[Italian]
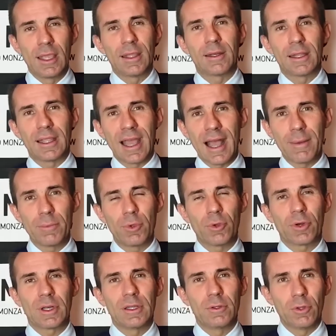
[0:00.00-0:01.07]
il ricambio,
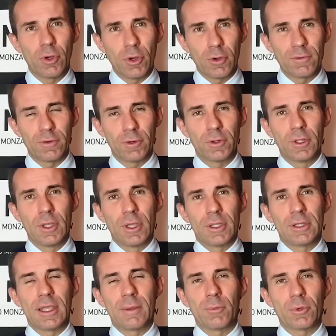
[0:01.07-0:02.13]
il rinnovo
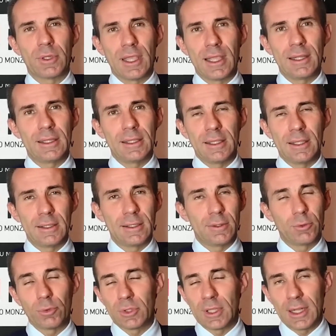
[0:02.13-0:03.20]
dei modelli di
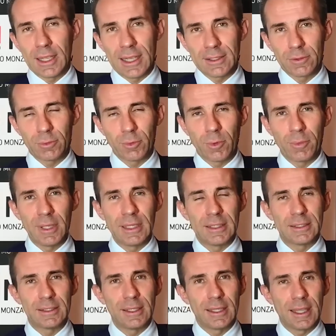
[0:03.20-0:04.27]
tutte le case
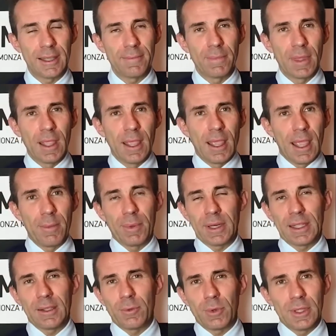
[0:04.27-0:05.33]
automobilistiche e
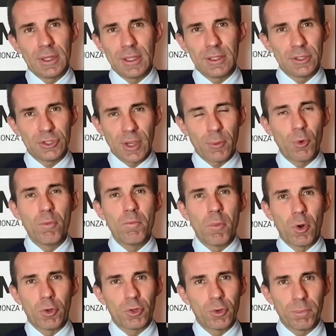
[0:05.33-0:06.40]
perché quindi diciamo, un
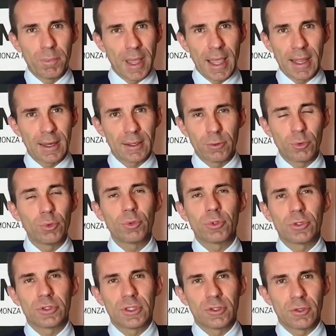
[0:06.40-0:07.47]
modo per
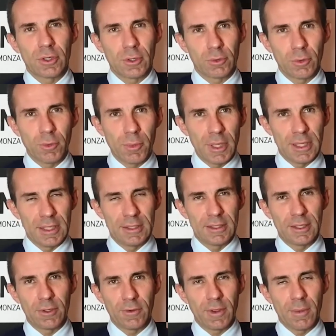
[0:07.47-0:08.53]
tutto il settore
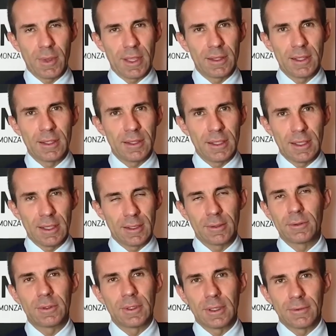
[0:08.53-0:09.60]
automobilistico ovviamente di
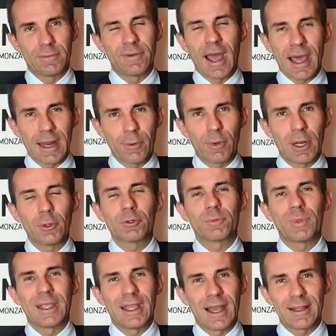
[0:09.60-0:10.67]
fare
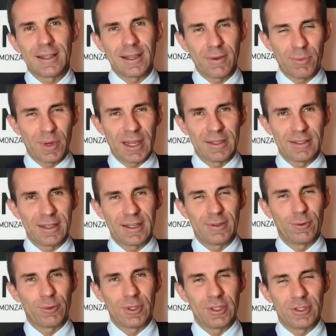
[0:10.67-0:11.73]
quell'auspicata ripresa che
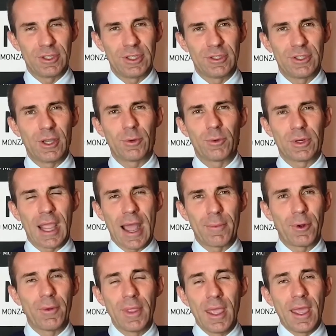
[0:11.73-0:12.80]
tutti ci, ci,
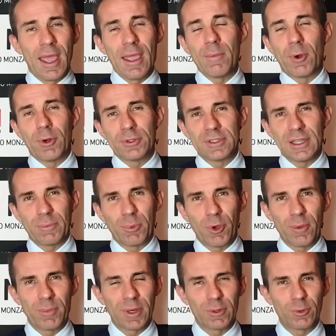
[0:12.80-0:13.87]
auguriamo. E Monza
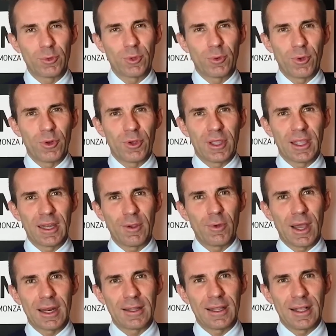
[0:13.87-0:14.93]
poi per tutto quello che
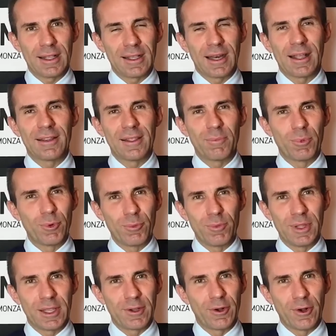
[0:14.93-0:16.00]
riguarda il grande
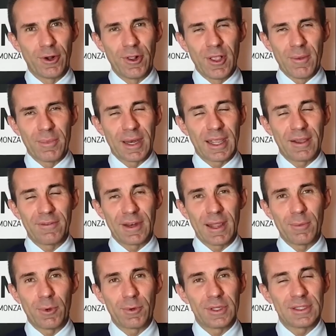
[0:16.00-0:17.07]
pubblico, perché
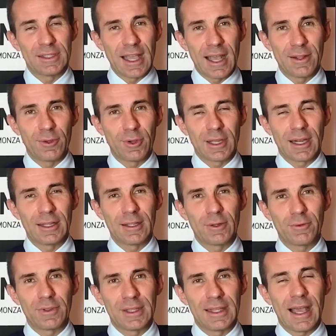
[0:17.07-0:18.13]
avremo quest'anno grande
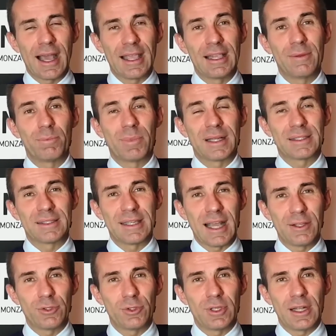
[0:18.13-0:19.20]
novità il
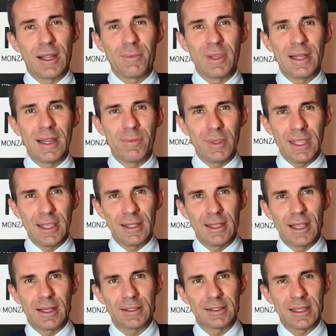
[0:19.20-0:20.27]
passaggio della Mille
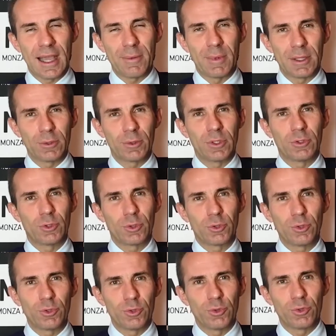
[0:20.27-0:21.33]
Miglia sabato
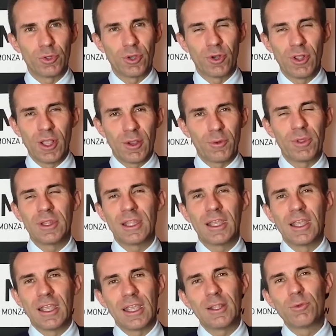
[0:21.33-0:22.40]
18 giugno, quindi
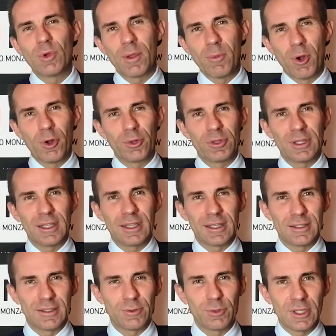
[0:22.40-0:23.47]
i due mondi
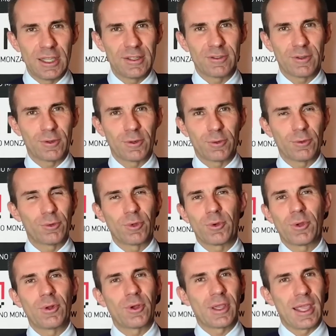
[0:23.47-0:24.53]
che si uniscono, tutto
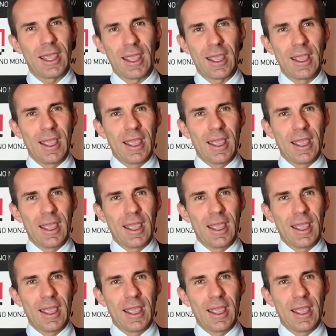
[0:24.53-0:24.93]
quello che è